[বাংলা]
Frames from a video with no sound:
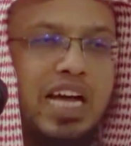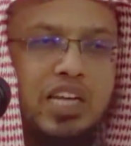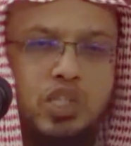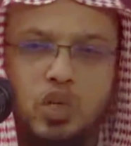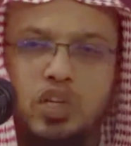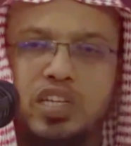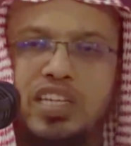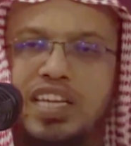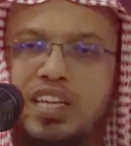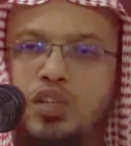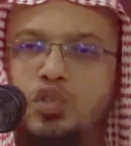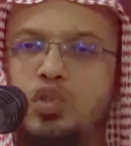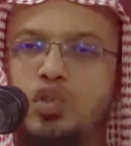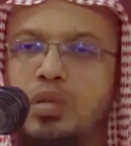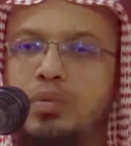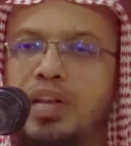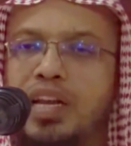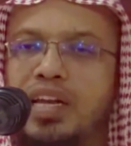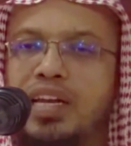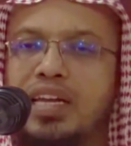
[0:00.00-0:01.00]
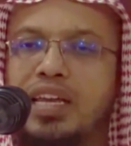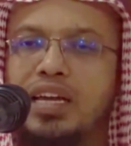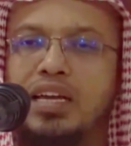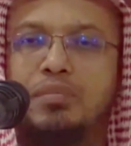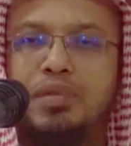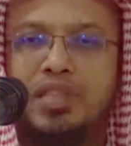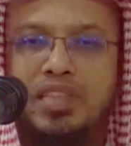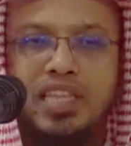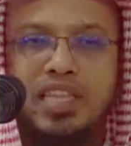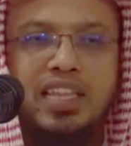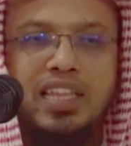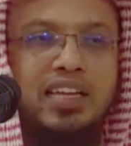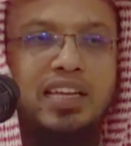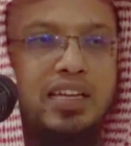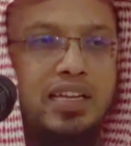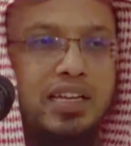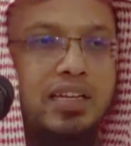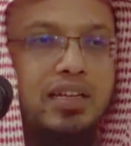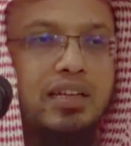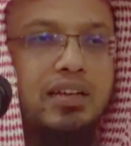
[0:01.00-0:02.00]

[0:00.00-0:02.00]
আসলে কি কিছু দিবা নাকি নাকি মিথ্যা তাকে